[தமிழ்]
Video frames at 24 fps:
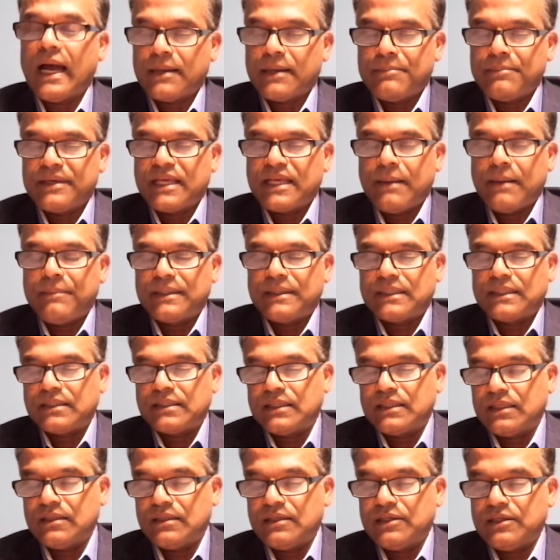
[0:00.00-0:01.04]

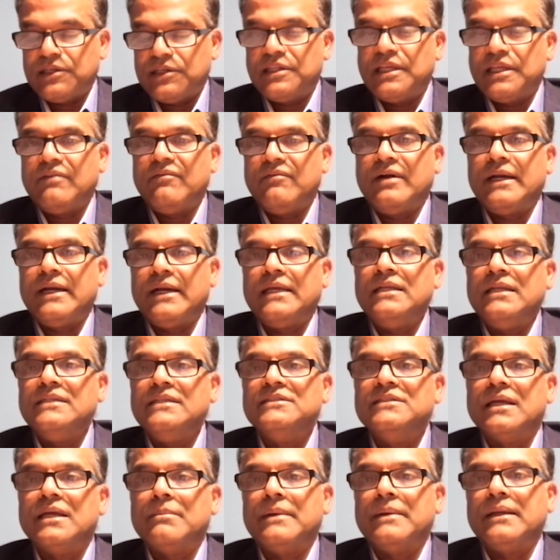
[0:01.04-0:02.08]
ஆரம்பிக்கப்பட்டிருந்தது இதே வேளையில்
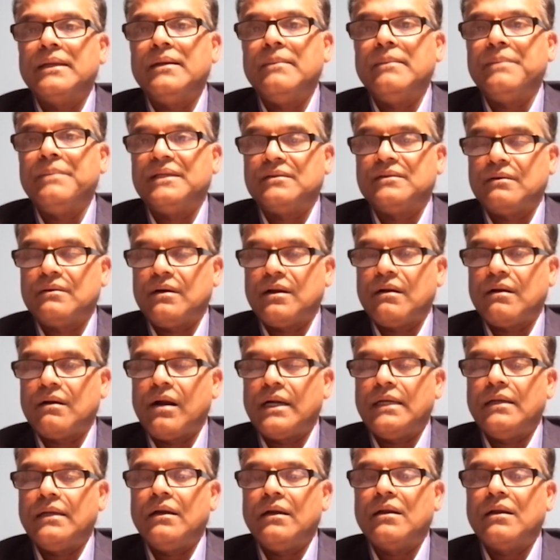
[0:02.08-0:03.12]
ஜெர்மனியில் பதினாறு
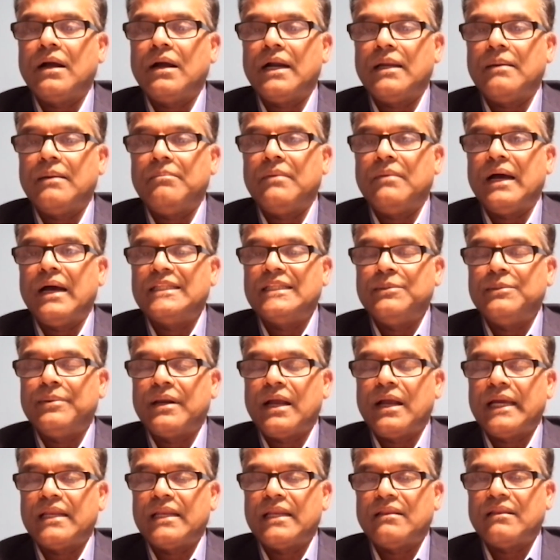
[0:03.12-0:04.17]
ஆண்டுகள் காலம்
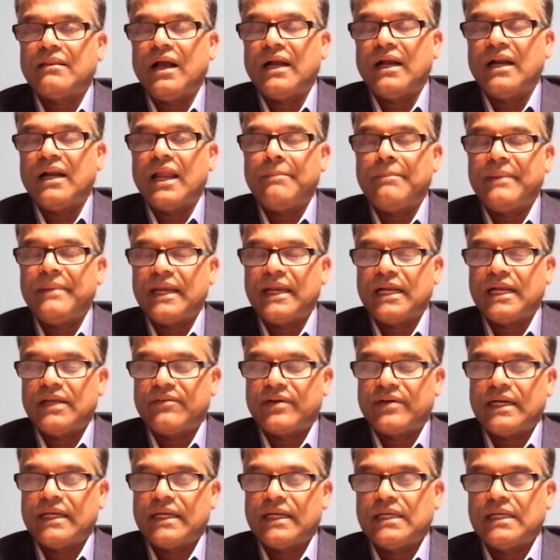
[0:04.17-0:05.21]
அதிபராக இருந்த அங்கலா மேக்கல்
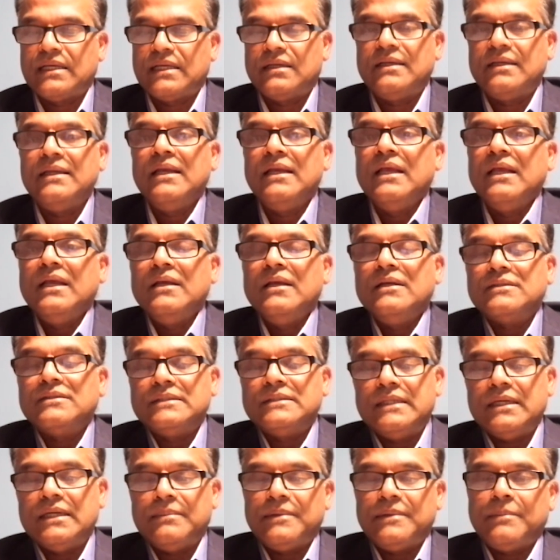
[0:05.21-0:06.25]
அவர்களுக்கு
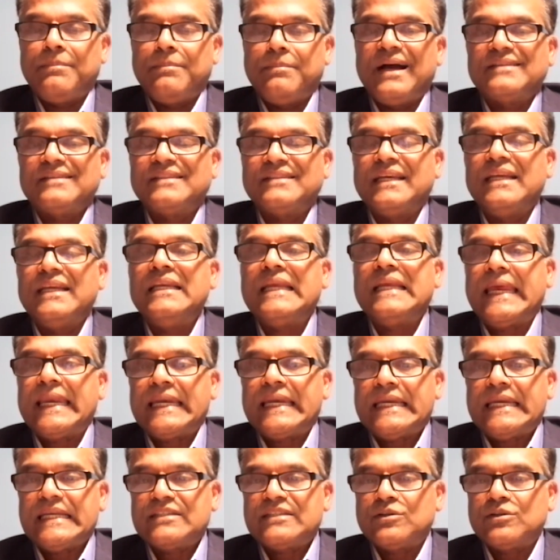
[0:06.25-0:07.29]
ஜெர்மன் பாசையில்
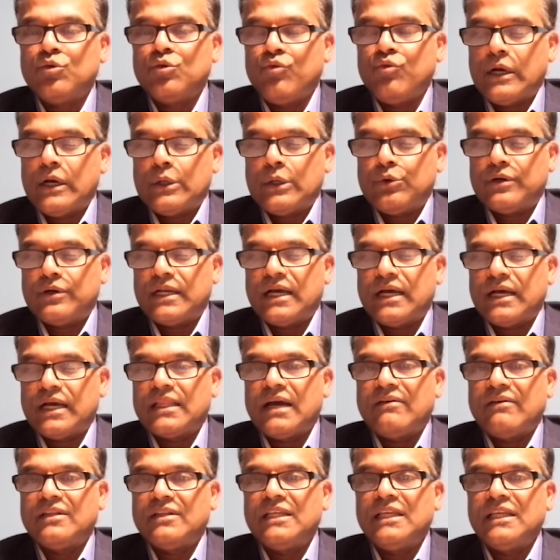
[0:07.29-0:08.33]
என்லசம் உகக்குண்டு
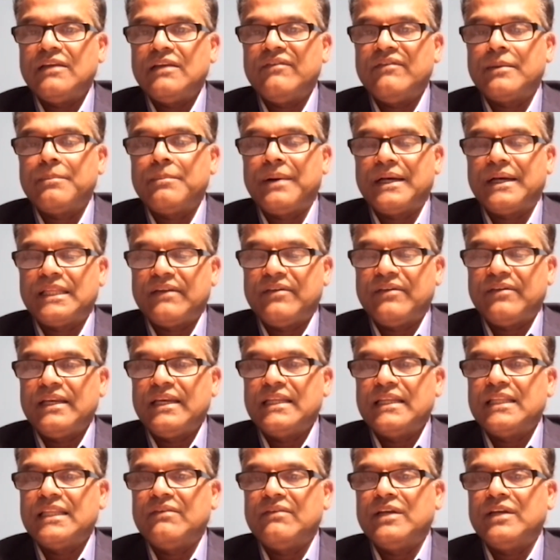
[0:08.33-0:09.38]
அதாவது இவர்
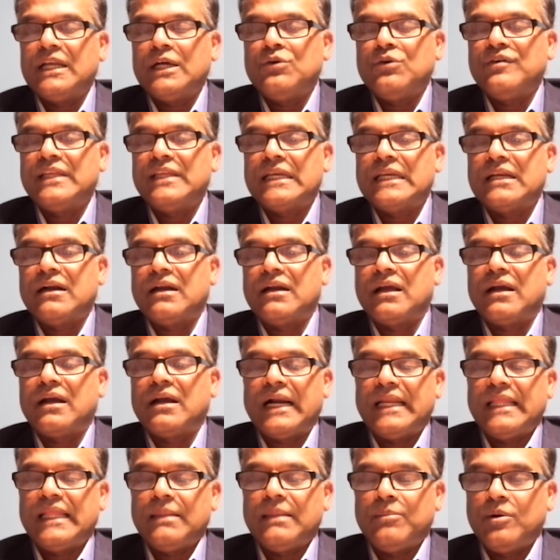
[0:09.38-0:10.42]
பதவியிலிருந்து விலகுவதற்கான
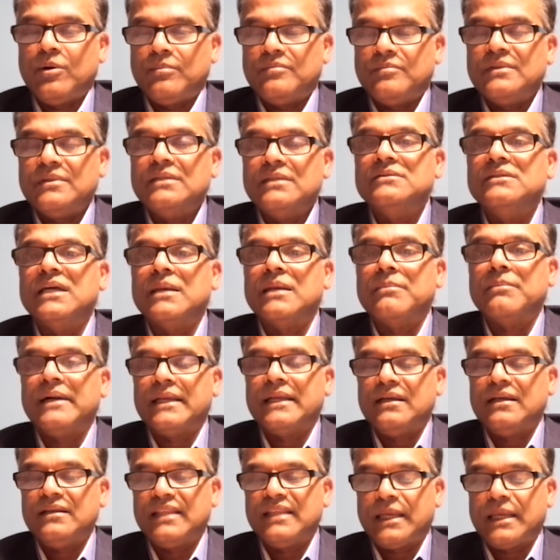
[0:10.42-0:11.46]
கடிதமும்
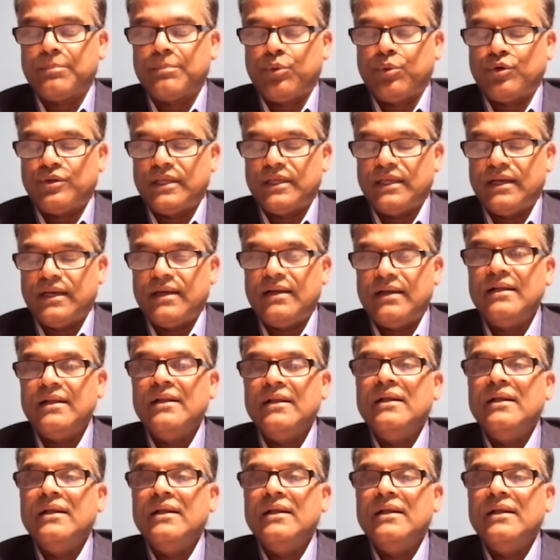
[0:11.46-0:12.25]
ஜெர்மனியின் தற்போதைய